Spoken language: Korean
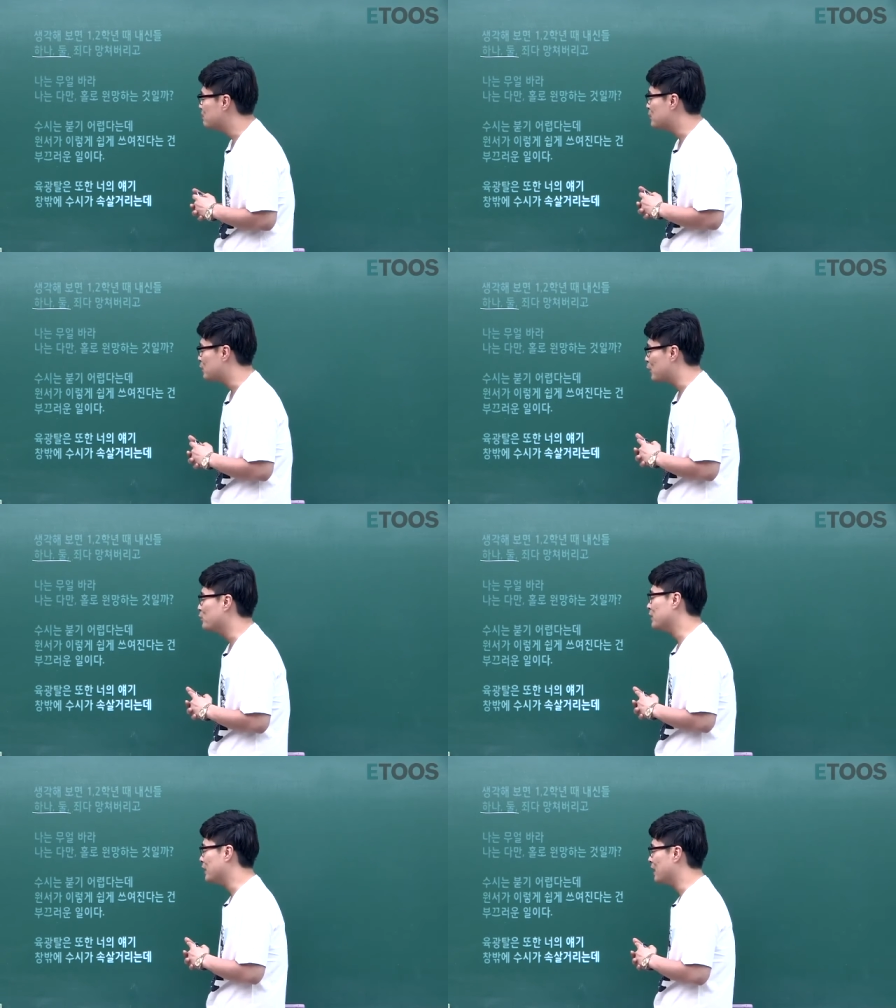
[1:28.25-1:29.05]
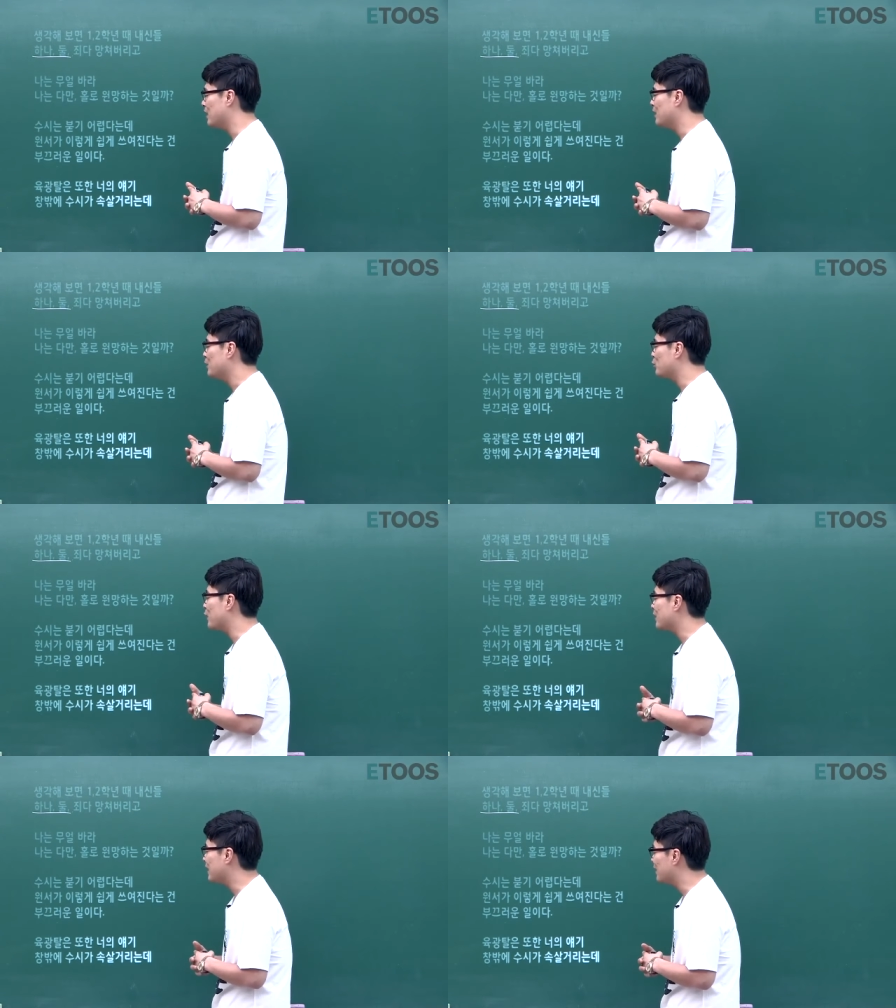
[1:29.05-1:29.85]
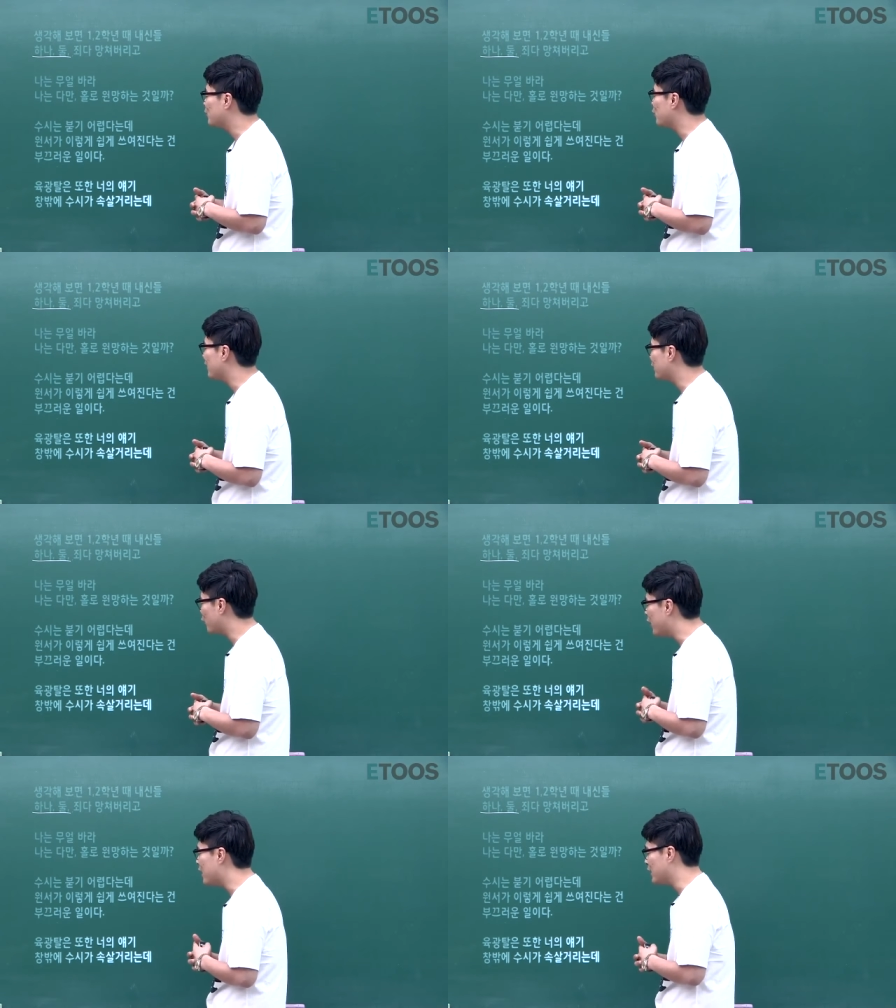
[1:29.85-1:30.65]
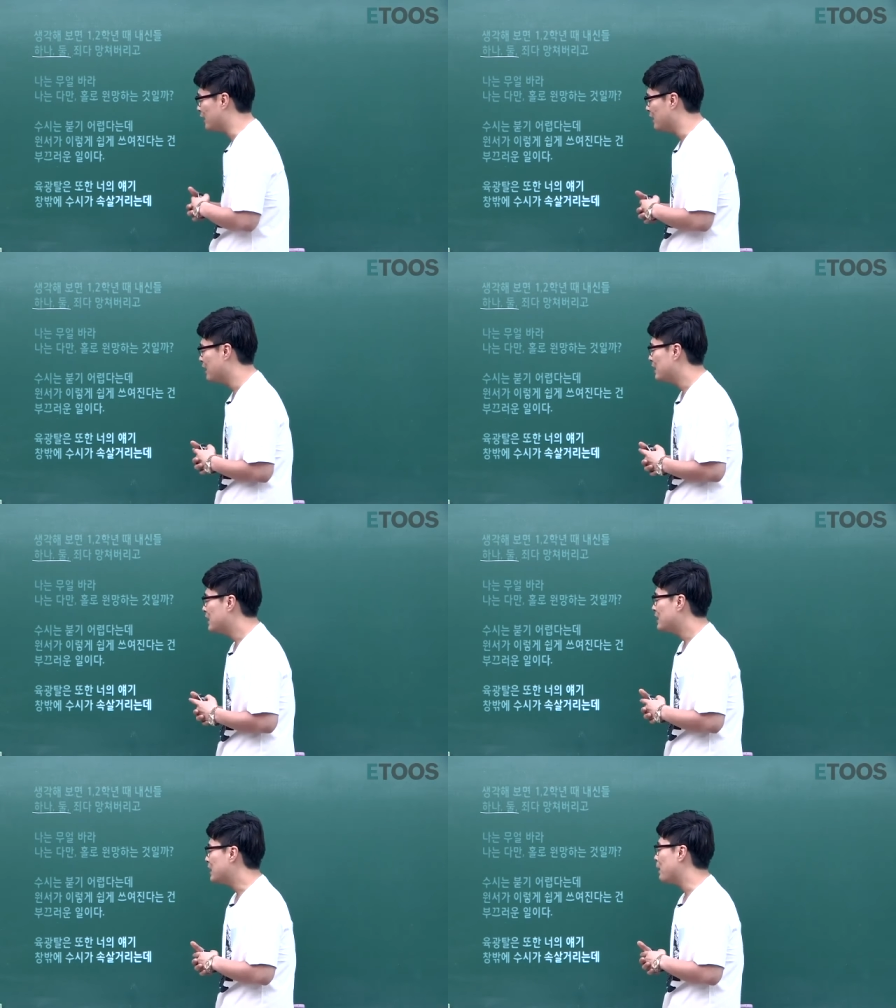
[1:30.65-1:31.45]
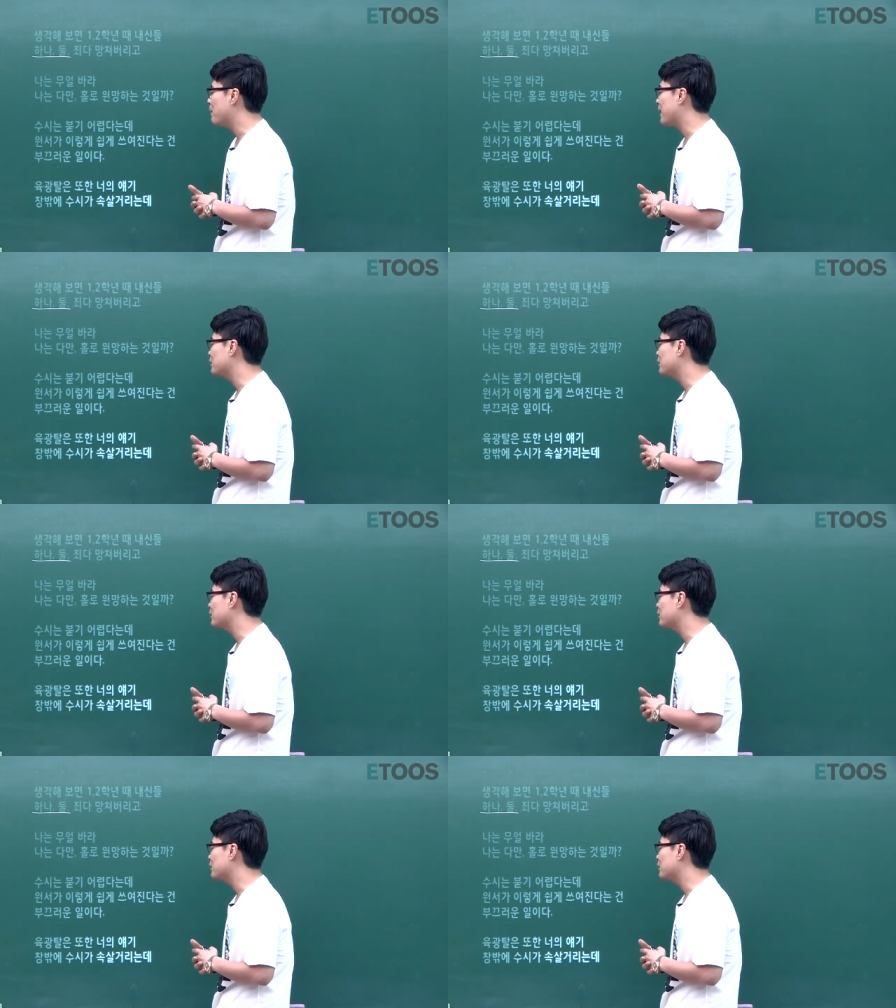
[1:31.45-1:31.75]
부끄러운 일이다. 육강탈은 또한 너의 기 창밖의